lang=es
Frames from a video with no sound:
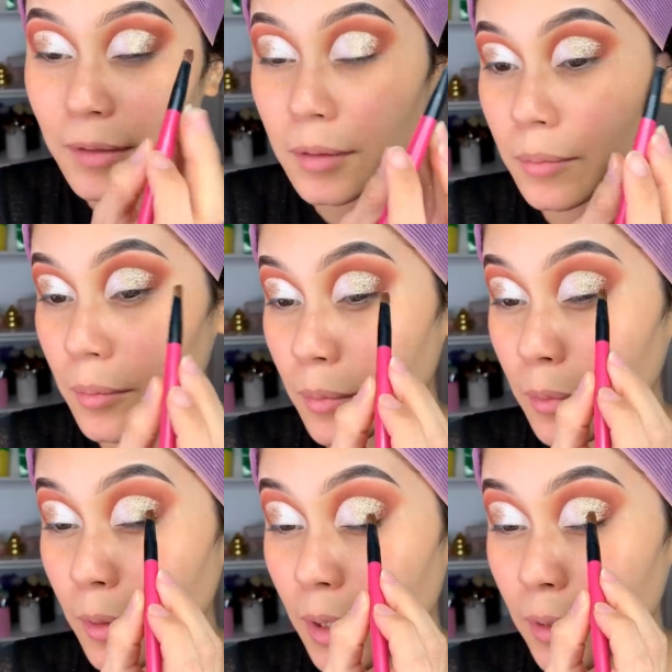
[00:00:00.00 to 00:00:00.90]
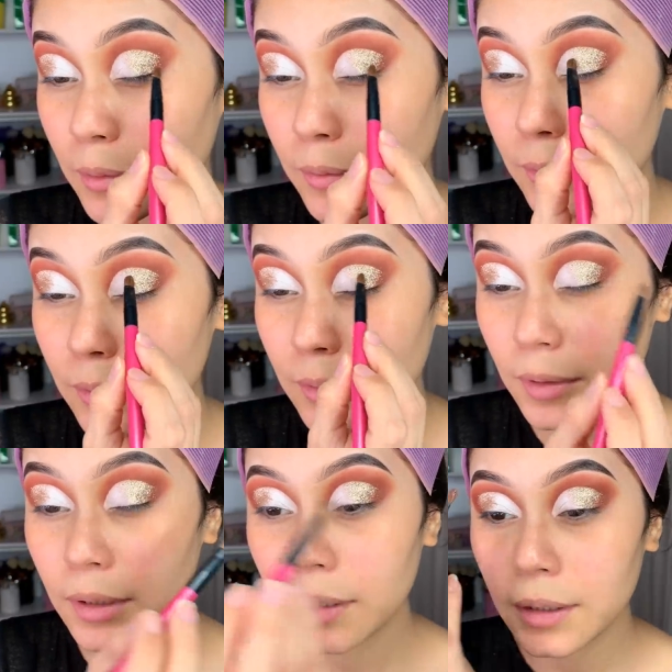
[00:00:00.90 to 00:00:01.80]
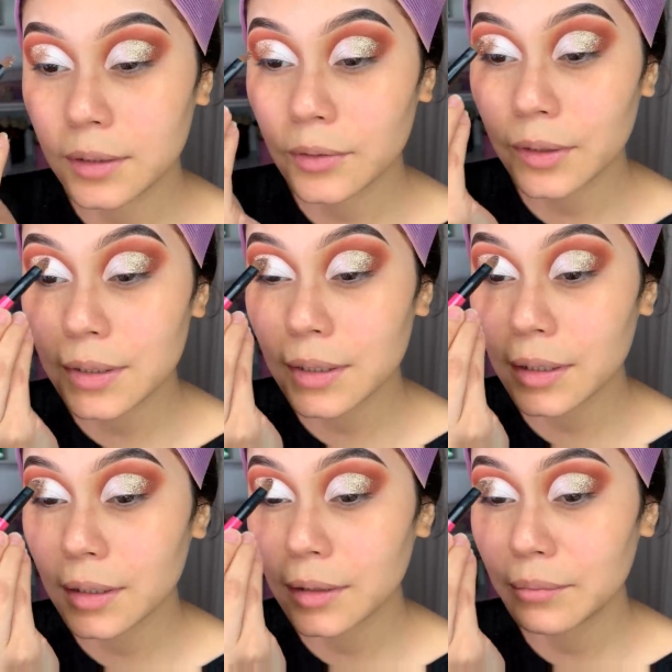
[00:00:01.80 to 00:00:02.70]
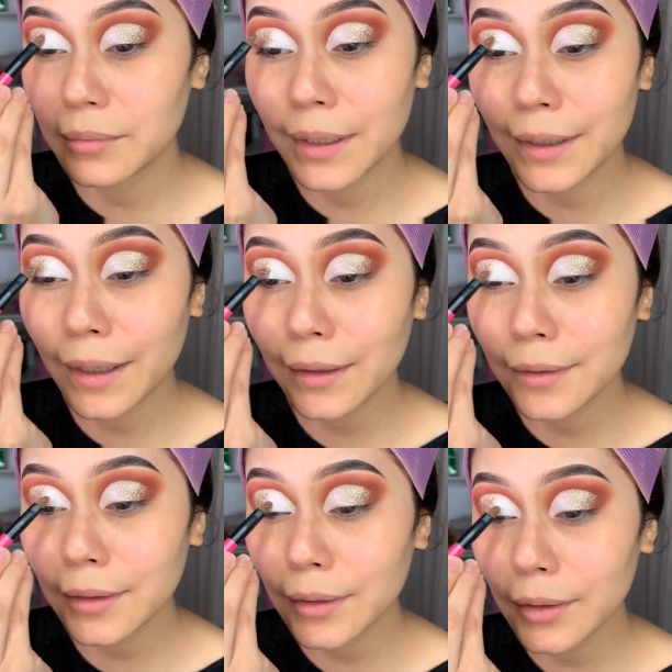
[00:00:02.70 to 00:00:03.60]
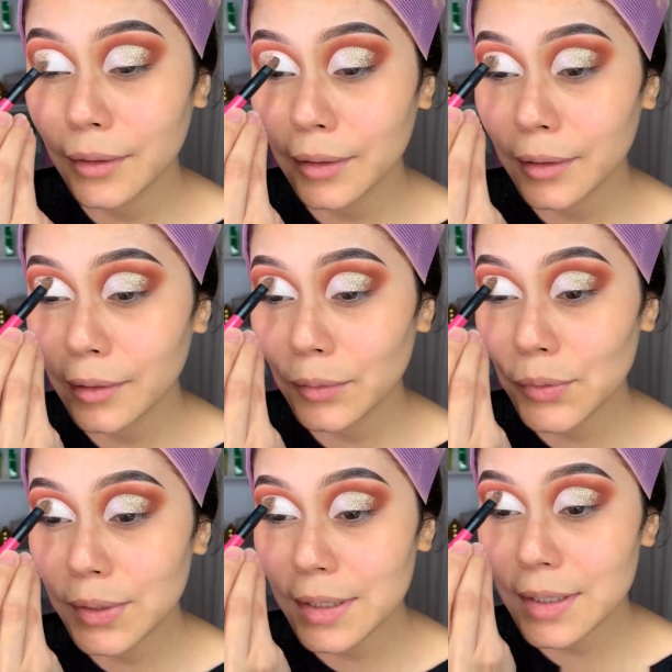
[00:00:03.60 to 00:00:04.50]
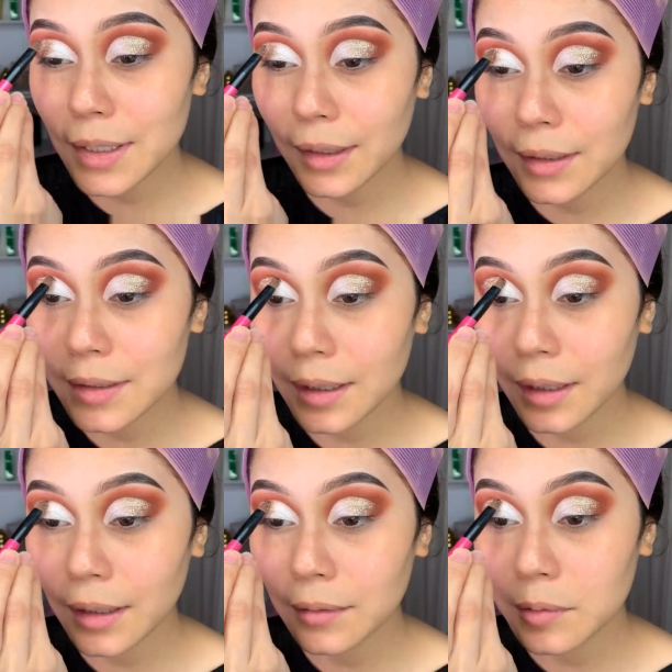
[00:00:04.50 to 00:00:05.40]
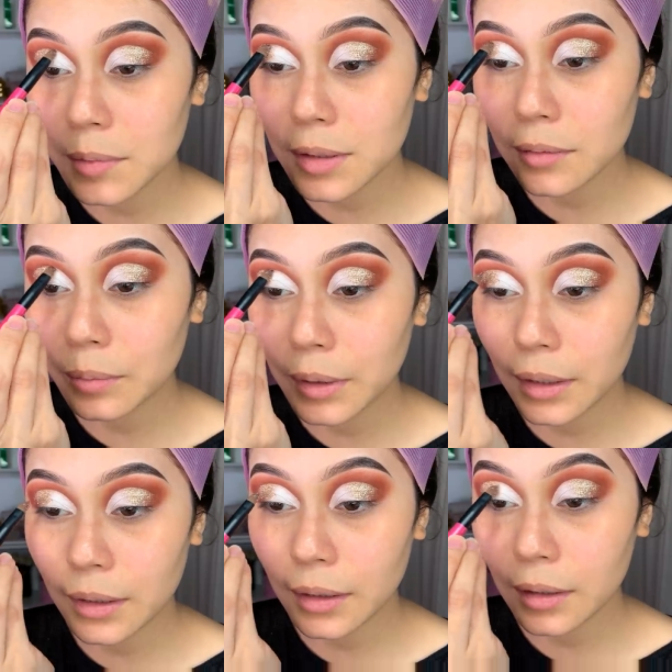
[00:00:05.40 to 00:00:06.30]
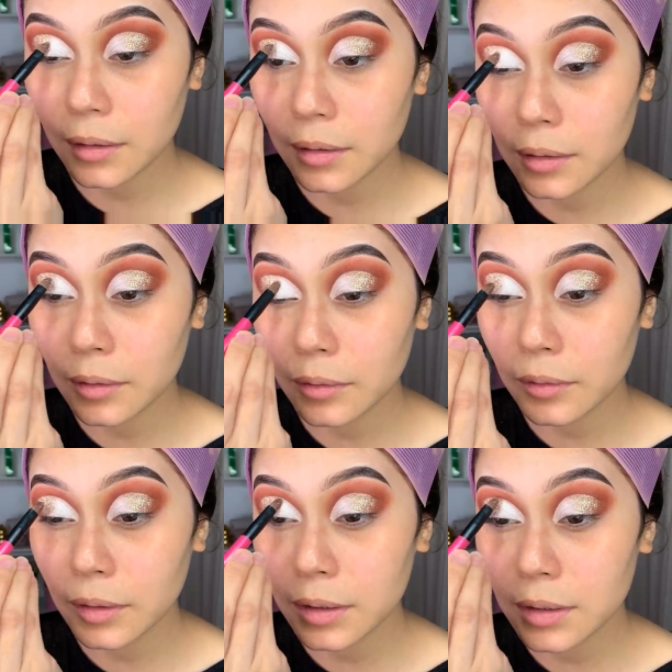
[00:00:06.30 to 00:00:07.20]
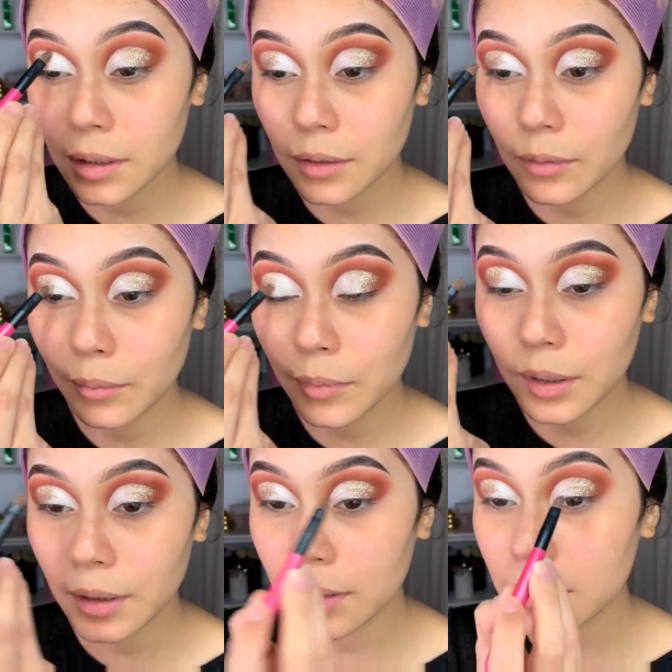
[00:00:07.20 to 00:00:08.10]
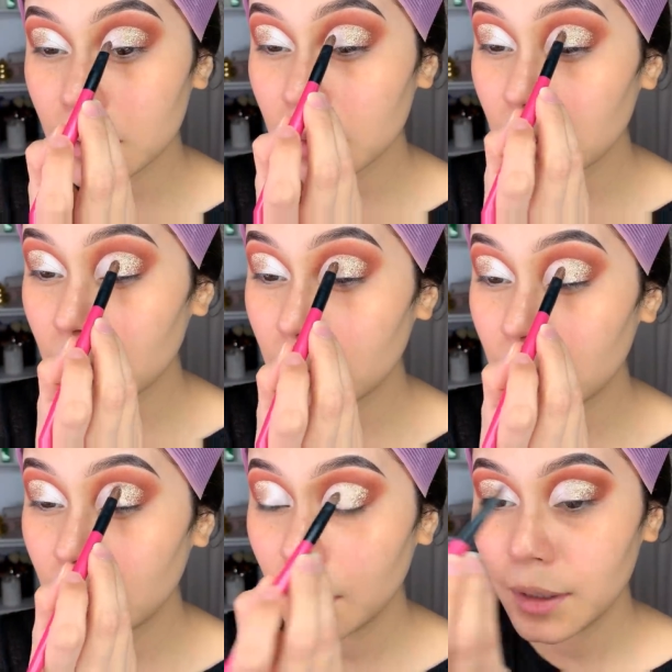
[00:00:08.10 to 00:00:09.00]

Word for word: Bueno, listo, así. Me encantó. ¿Ustedes qué dicen? A mí me súper encantó esta combinación.